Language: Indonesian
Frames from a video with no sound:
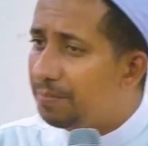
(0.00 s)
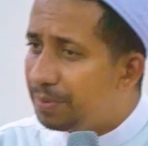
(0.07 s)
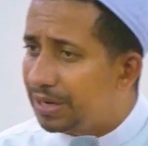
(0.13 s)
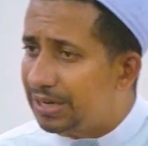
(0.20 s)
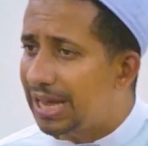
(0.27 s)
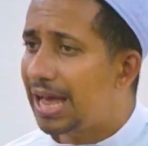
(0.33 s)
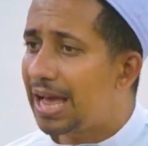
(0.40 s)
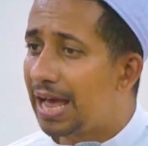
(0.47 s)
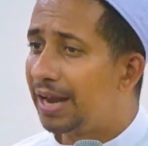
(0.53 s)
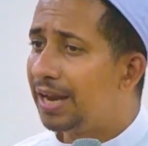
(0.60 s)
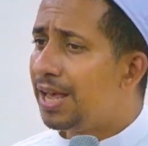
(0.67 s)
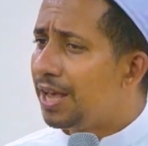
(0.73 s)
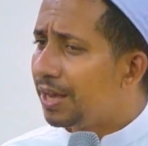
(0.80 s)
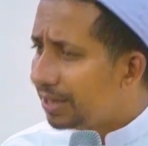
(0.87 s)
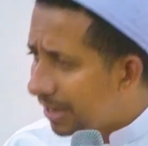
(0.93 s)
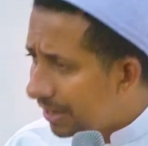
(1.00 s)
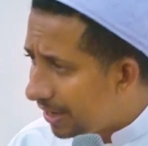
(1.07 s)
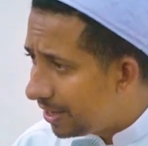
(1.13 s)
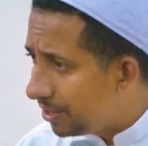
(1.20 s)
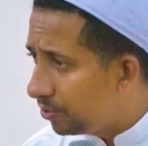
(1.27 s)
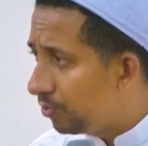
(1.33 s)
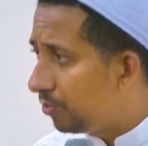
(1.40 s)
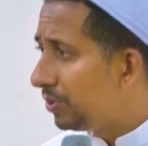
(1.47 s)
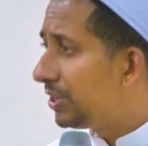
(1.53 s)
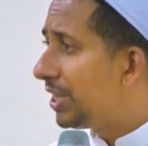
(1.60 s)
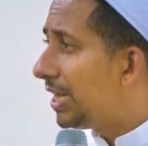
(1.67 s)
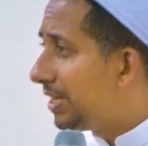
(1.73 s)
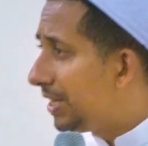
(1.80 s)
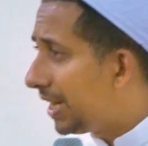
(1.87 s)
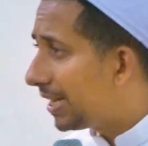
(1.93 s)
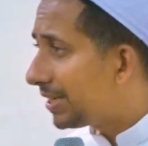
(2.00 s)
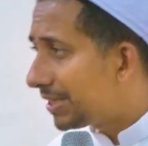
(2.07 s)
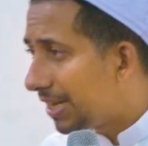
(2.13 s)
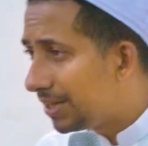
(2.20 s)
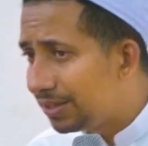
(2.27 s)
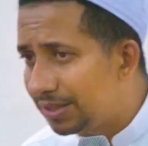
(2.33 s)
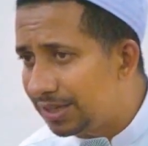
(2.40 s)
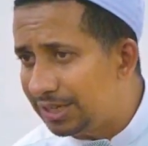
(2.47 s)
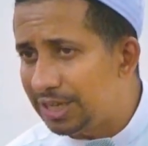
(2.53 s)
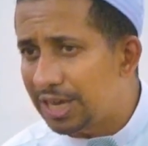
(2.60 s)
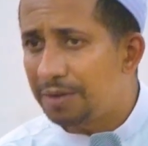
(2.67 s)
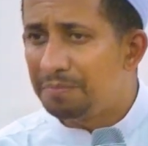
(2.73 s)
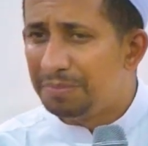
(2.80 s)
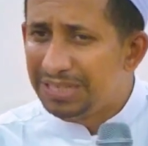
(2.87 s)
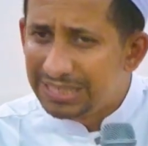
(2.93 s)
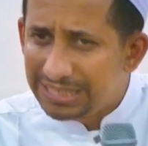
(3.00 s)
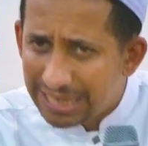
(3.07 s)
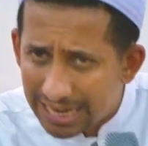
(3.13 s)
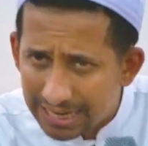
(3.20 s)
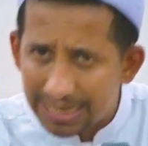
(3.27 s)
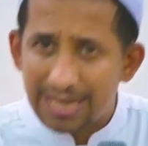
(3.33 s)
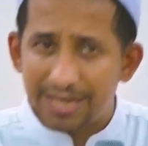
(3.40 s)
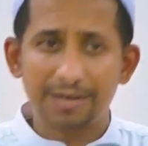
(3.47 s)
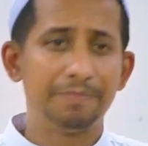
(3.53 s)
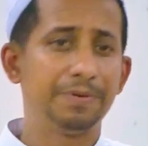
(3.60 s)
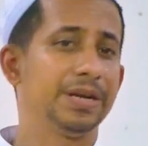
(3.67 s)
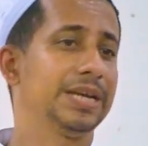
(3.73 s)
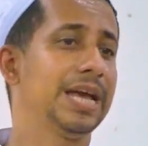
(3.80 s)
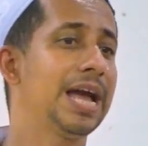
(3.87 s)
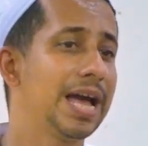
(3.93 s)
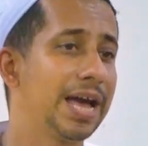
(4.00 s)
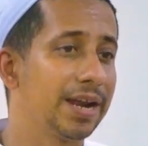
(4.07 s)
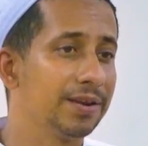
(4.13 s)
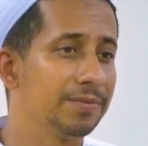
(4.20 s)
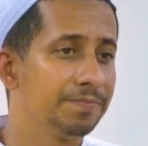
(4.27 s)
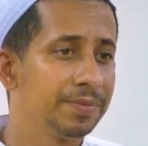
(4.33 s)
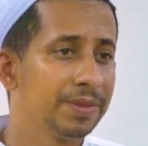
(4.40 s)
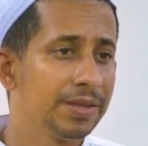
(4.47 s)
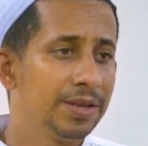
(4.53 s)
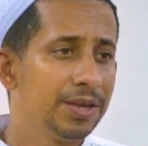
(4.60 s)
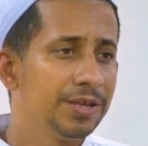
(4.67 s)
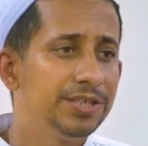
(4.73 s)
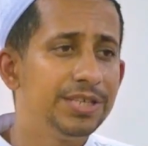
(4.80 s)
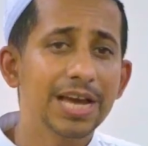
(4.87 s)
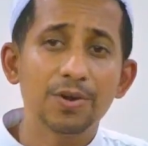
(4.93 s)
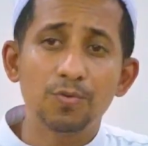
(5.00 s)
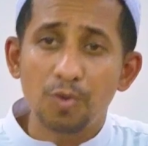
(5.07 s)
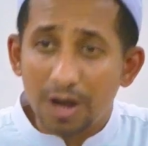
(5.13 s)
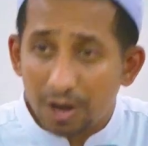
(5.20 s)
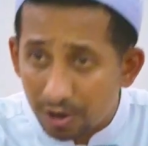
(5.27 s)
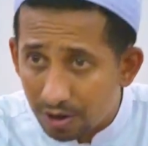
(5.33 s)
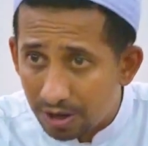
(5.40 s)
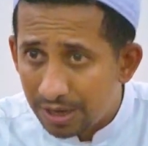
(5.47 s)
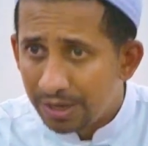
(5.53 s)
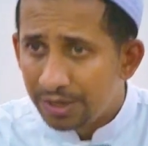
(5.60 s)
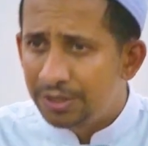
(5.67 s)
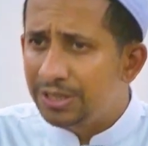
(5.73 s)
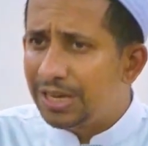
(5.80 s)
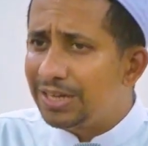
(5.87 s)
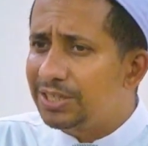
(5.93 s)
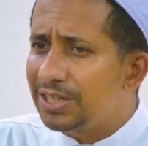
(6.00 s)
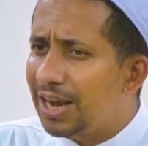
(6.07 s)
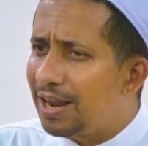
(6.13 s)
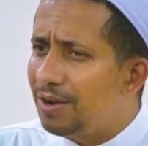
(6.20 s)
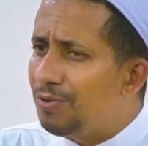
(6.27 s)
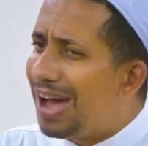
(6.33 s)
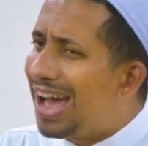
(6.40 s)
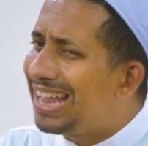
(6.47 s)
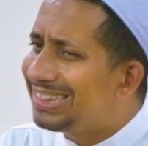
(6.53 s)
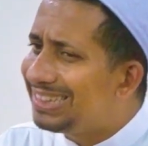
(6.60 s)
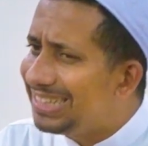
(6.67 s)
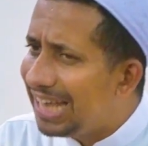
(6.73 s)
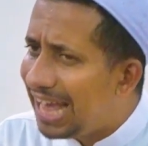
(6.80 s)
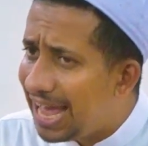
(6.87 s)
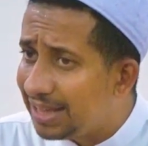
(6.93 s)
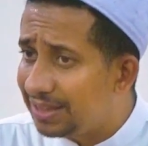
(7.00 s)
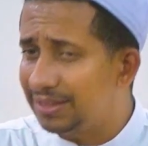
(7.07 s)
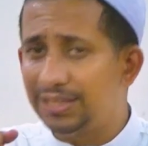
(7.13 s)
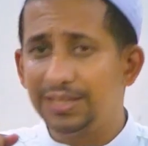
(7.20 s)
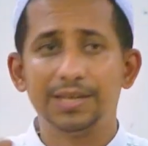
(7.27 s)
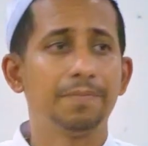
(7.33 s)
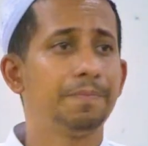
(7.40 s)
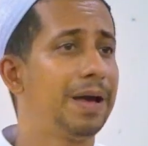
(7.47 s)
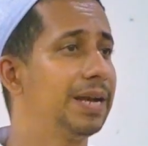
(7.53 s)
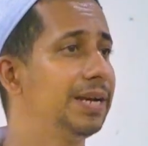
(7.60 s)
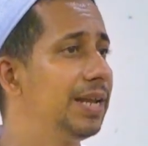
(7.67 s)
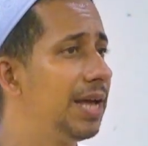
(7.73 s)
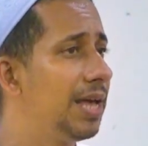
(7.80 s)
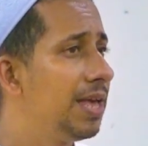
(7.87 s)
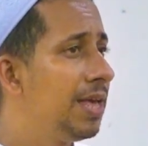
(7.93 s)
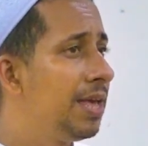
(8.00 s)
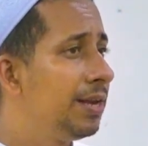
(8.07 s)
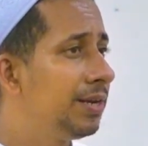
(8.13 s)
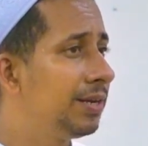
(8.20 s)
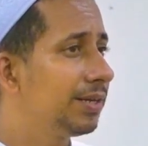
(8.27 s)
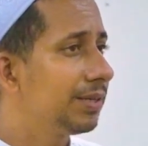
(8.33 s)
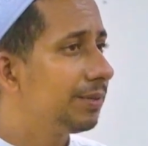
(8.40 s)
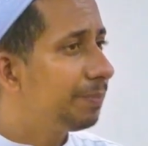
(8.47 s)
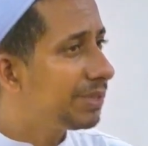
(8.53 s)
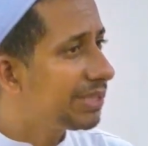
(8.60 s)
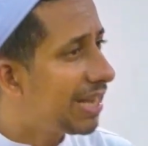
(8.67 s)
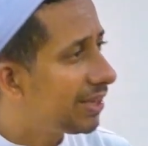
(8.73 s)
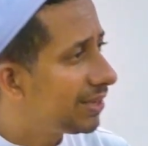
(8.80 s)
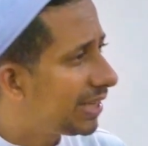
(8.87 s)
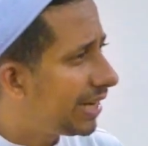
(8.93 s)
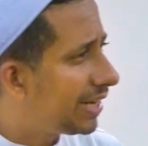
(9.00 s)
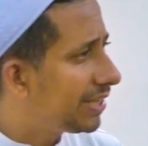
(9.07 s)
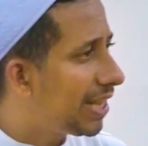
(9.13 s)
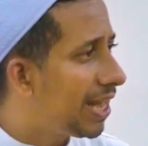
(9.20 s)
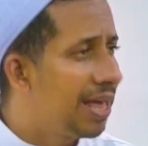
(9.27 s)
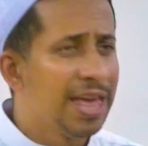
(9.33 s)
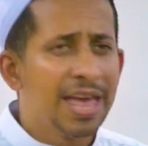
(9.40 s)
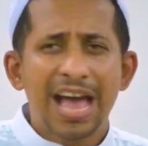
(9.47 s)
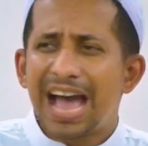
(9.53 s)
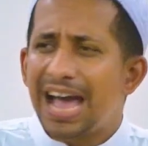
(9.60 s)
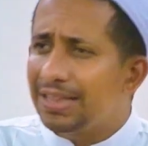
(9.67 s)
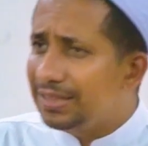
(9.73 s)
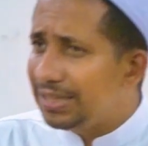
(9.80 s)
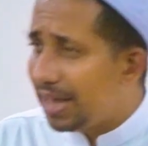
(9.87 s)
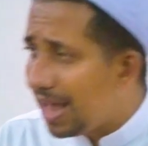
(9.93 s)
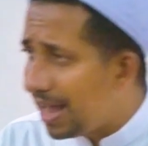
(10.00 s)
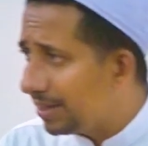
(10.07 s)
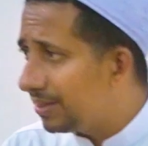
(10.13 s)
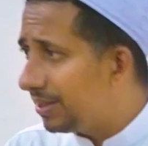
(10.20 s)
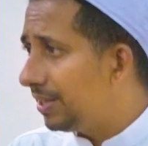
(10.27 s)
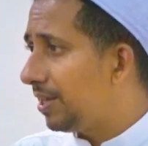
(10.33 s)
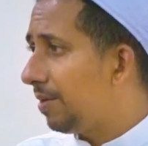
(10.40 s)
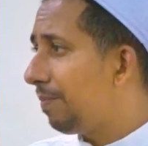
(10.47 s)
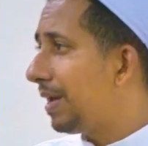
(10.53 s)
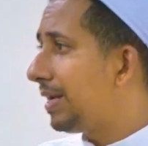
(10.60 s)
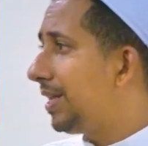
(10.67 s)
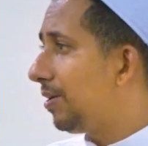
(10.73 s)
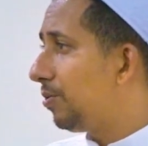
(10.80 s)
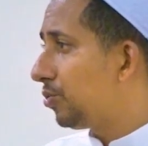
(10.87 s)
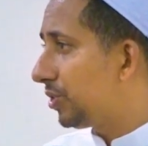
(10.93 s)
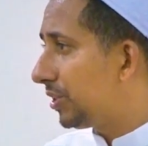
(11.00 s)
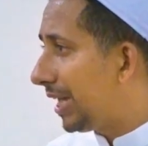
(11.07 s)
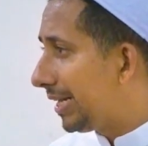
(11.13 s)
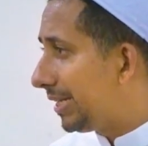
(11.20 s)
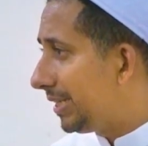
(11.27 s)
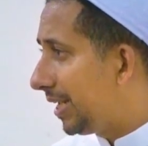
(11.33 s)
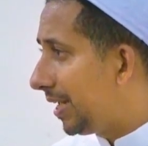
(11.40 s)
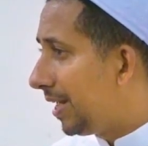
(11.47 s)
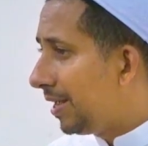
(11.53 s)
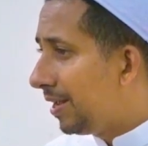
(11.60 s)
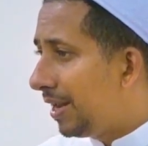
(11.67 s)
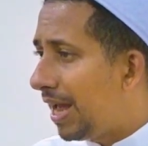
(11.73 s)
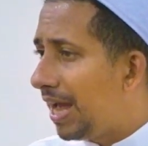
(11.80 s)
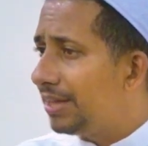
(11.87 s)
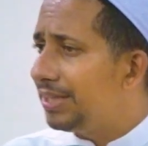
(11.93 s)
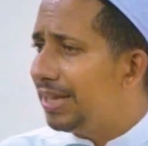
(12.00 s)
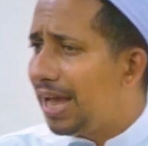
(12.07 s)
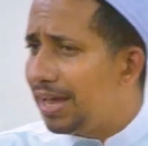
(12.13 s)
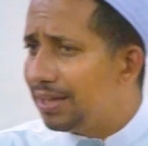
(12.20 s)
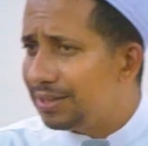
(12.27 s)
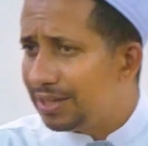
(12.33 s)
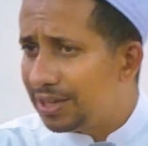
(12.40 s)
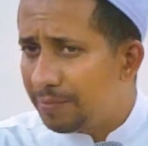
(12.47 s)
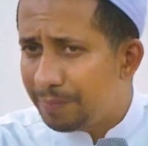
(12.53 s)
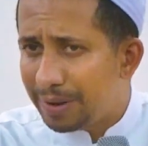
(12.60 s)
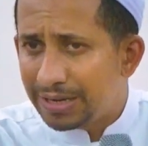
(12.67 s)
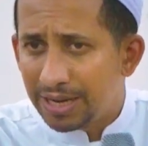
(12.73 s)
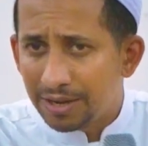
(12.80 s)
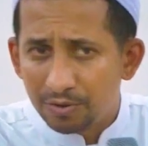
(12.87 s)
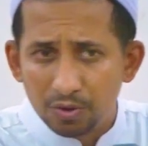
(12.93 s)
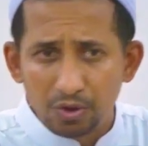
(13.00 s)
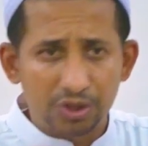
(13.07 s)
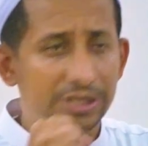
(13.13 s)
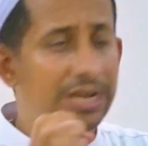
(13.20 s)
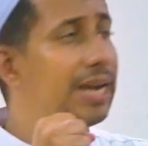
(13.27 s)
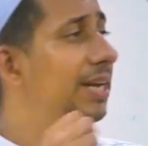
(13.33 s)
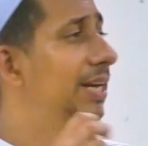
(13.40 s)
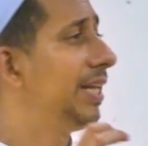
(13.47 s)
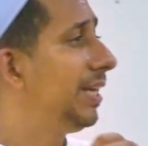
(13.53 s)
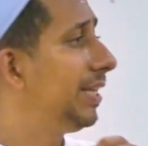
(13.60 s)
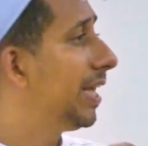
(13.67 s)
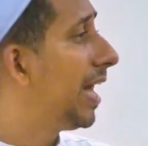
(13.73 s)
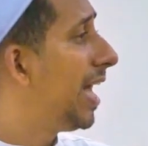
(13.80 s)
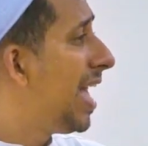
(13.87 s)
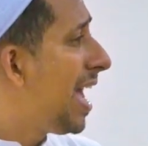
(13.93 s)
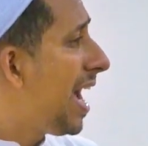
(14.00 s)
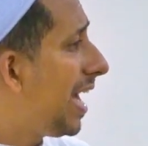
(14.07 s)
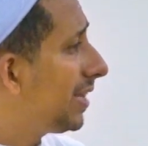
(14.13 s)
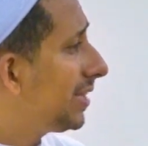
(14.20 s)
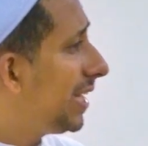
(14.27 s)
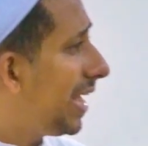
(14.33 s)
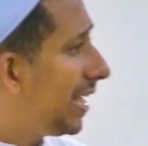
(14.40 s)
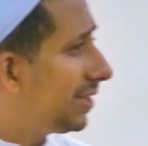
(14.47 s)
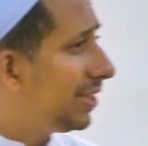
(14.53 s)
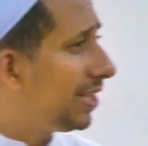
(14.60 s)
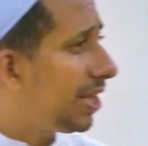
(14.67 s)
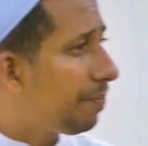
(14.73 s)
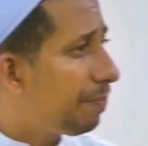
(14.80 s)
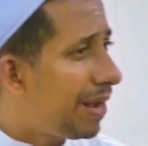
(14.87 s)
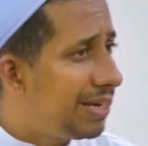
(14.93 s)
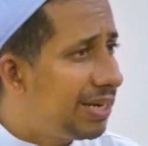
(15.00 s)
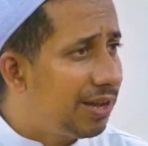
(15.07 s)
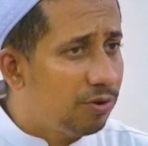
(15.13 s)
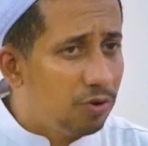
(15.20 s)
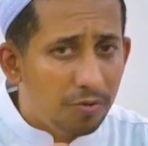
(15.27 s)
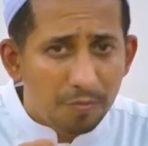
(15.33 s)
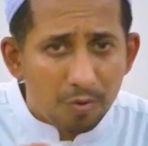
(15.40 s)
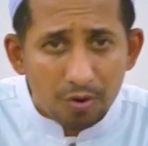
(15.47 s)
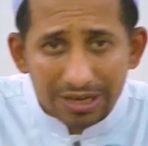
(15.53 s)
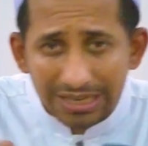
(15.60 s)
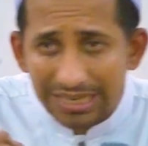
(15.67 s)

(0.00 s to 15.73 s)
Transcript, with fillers: keberkahan. Karena itu jadilah santri yang menjaga keberkahan. Yang warok, yang selalu hati-hati kepada pesantrennya, hati-hati kepada ustadznya, hati-hati kepada Gus dan Ningnya, hati-hati kepada Romo